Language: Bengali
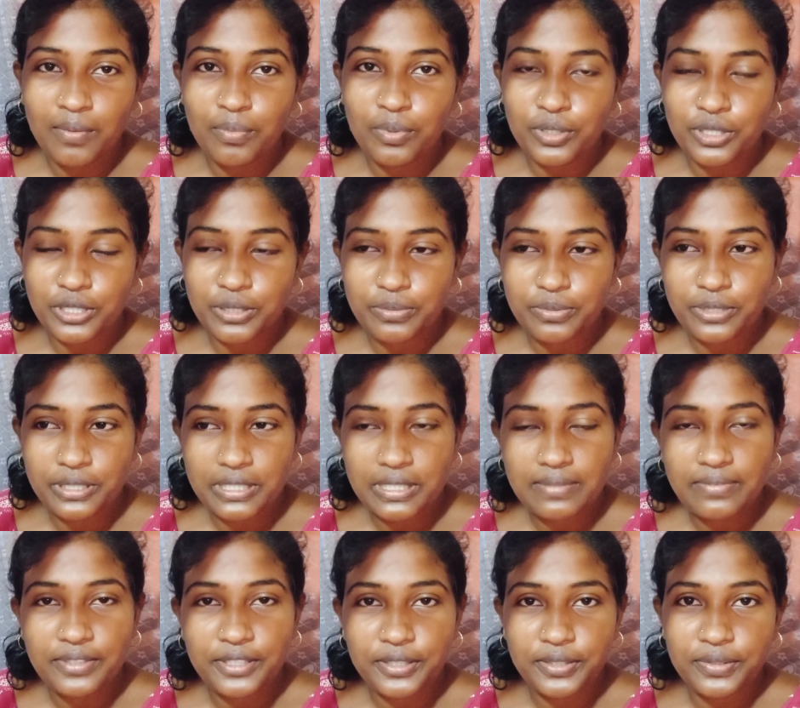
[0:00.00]
বসে বসে
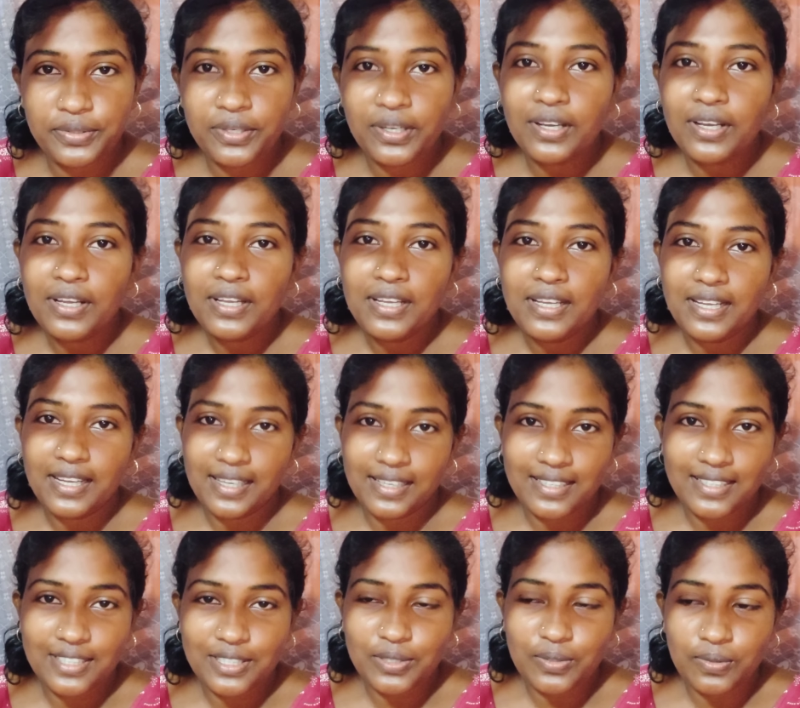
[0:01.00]
ভিডিও
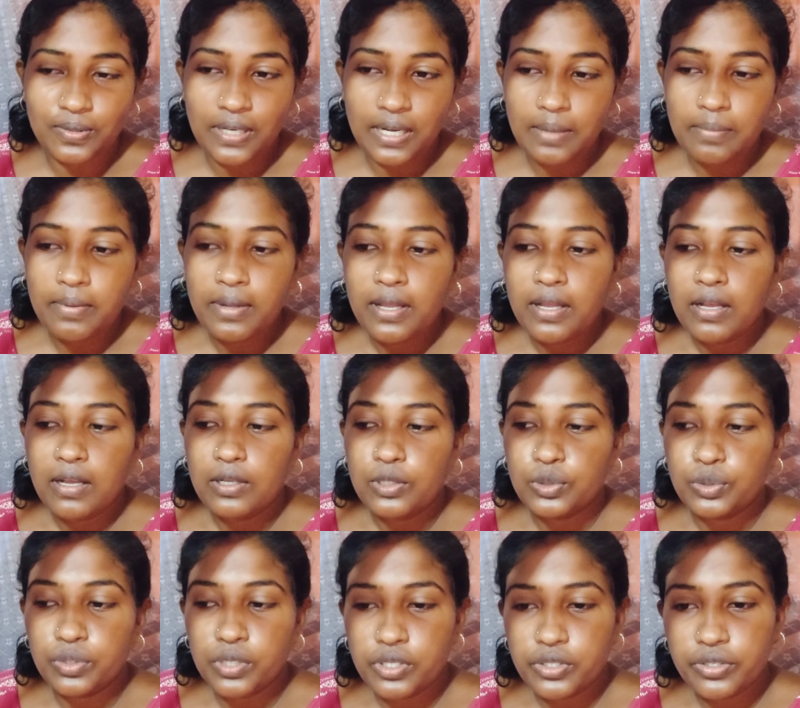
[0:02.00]
এডিট করলাম
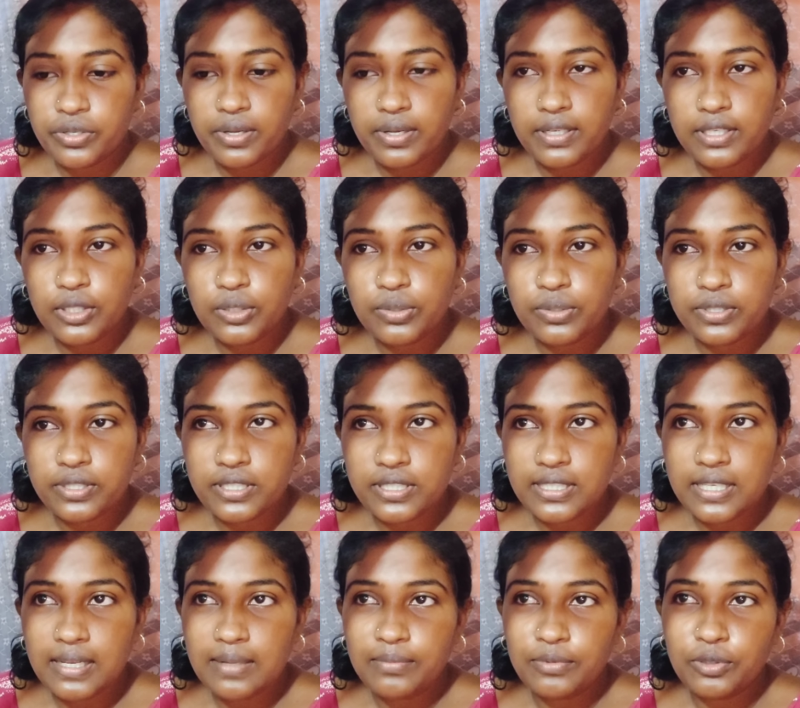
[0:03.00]
শুয়ে শুয়ে এডিট
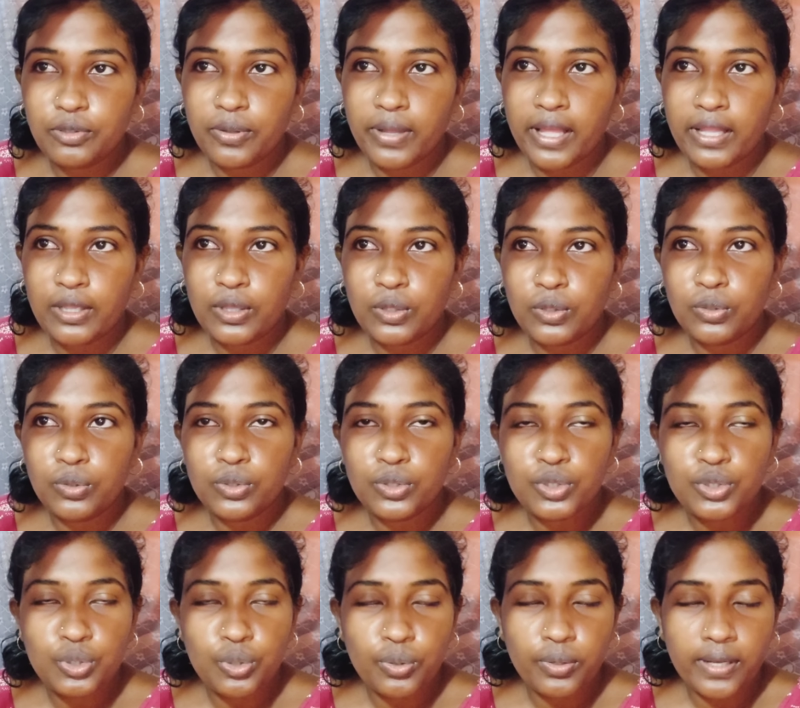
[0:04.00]
করছিলাম তো এত
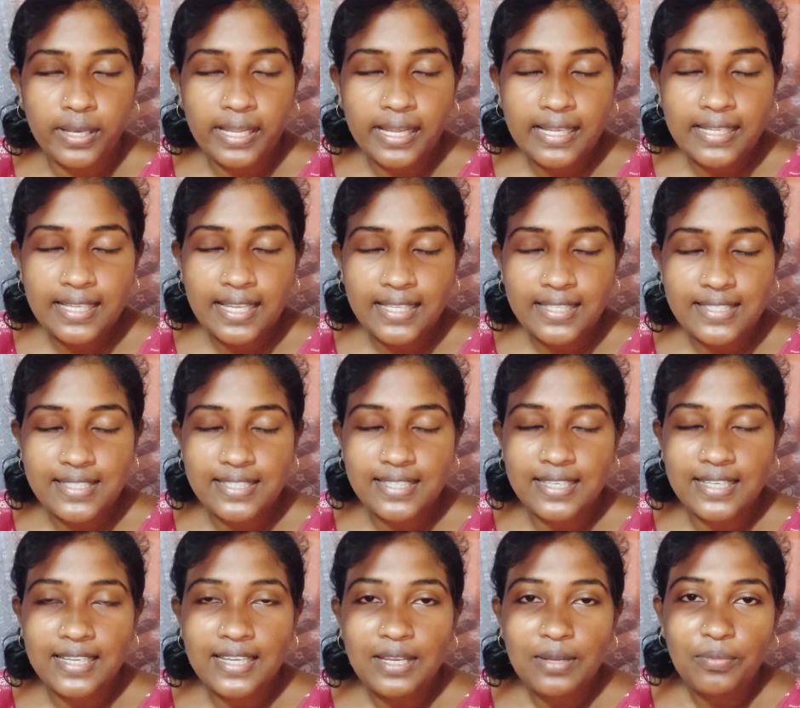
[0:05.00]
চোখ লেগে যাচ্ছে
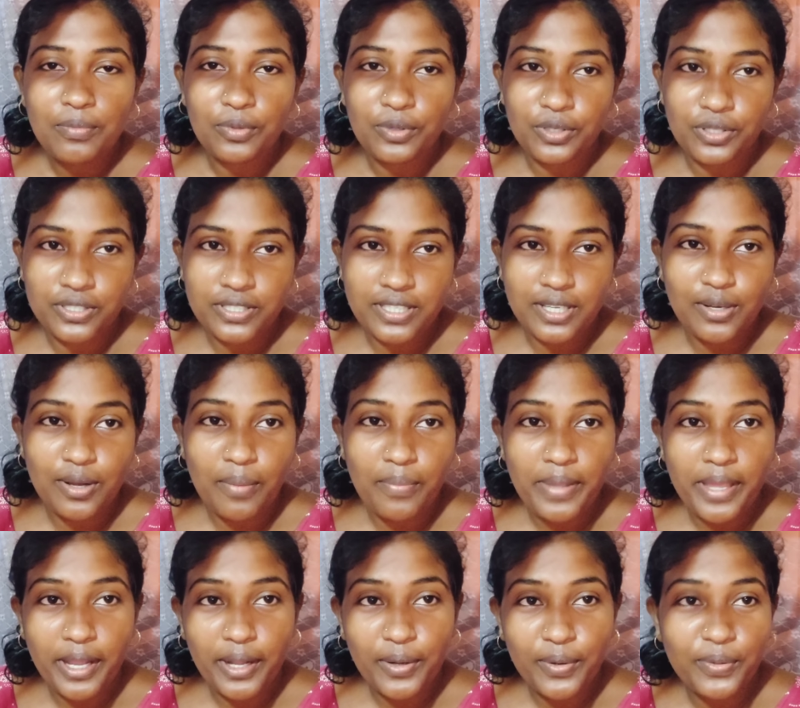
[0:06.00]
মনে হচ্ছে
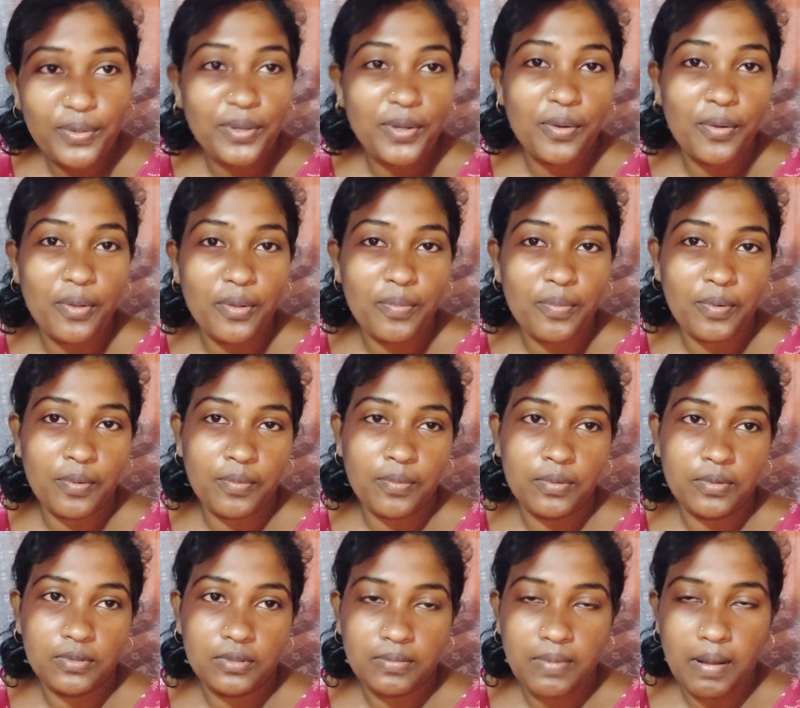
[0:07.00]
আমি এক্ষুনি ঘুমিয়ে পড়বো
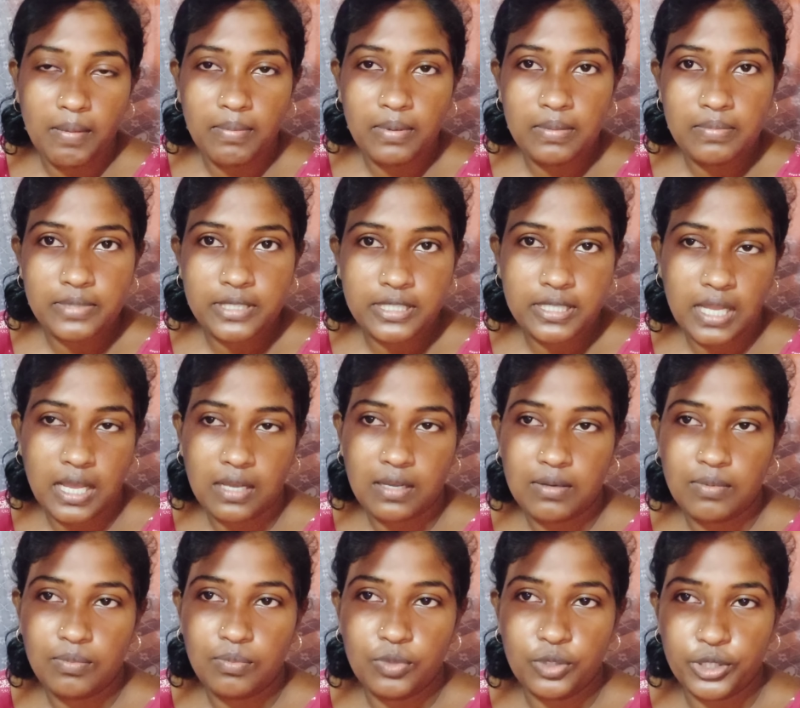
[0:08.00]
তো ভাবলাম যে না
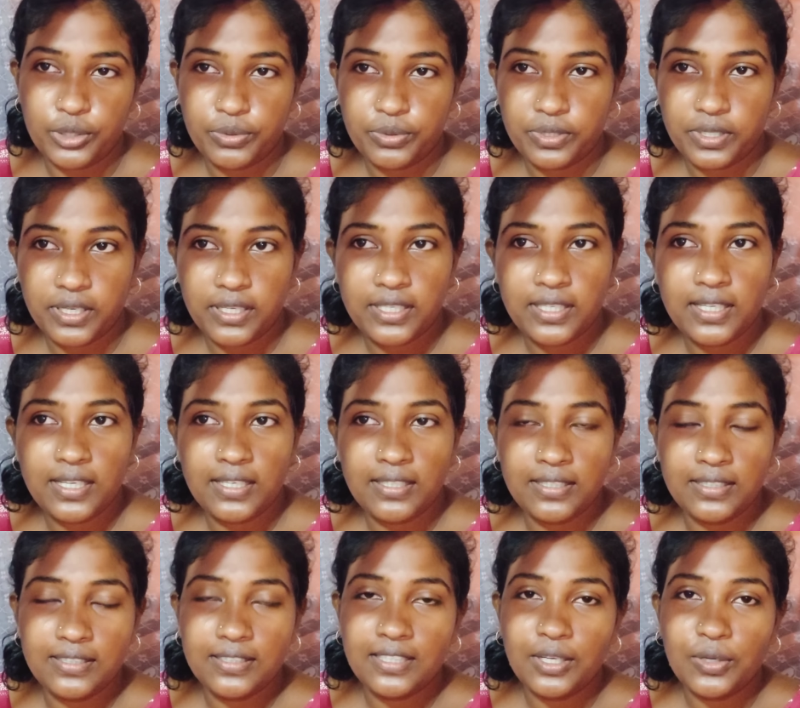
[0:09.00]
বসে বসেই
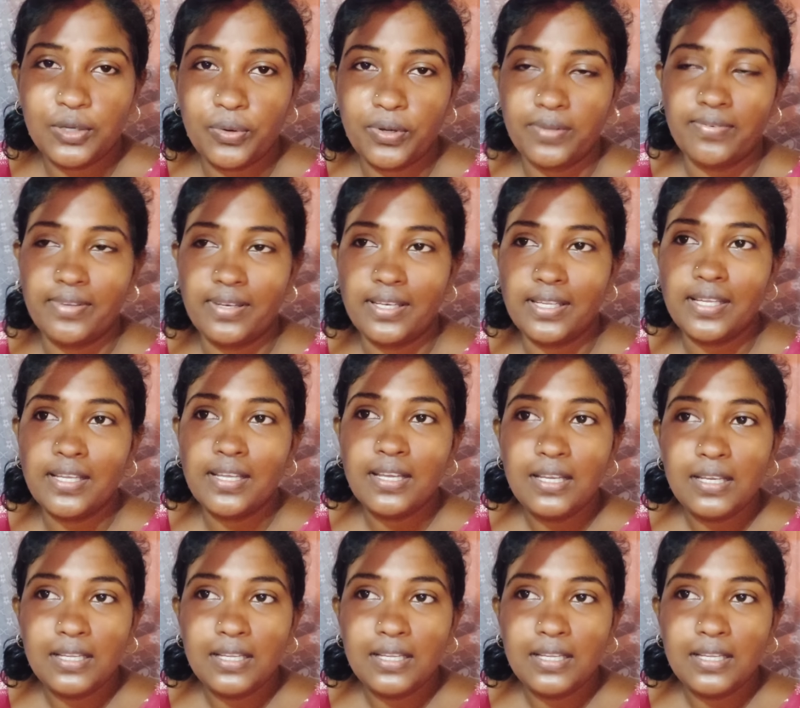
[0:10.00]
এডিটটা করে ফেলি